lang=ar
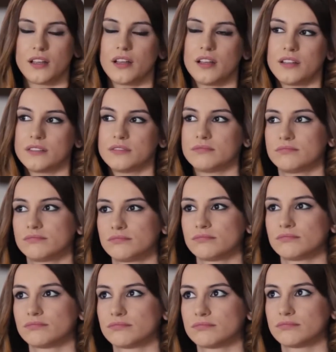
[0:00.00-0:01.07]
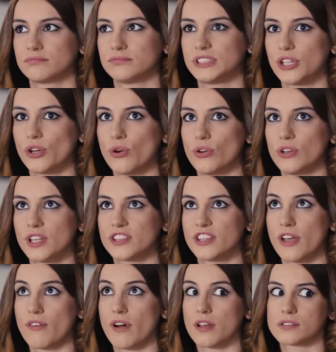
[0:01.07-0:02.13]
أيه وهي
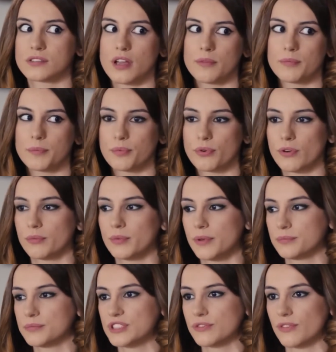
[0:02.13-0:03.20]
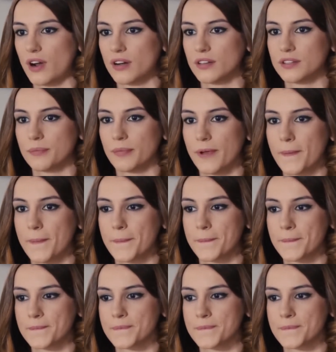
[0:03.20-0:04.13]
كمان مشكلة لازم نلاقي طريقة لحتى نحلها